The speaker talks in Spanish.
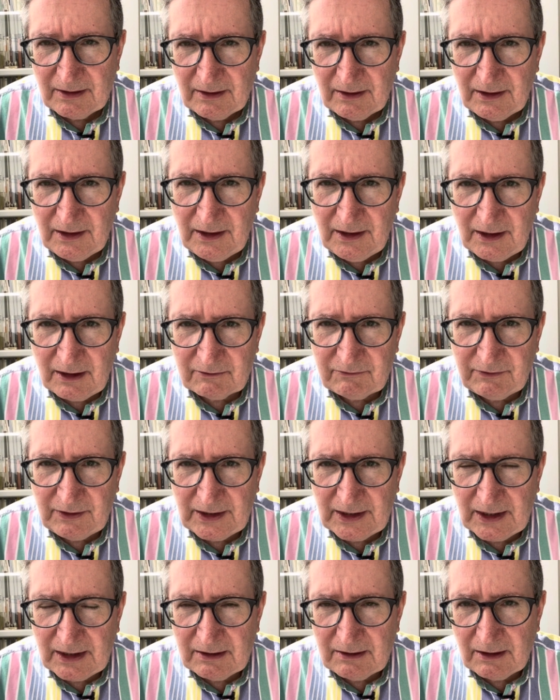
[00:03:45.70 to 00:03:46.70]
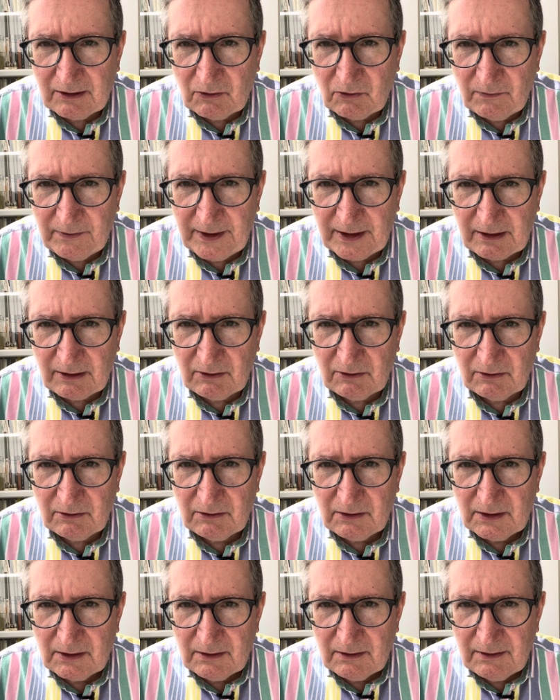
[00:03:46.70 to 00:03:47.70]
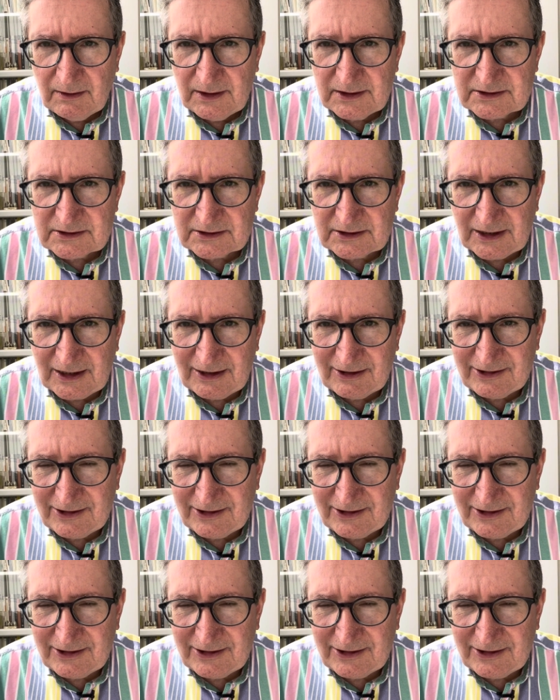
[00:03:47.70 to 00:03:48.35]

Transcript: y al final el gobierno está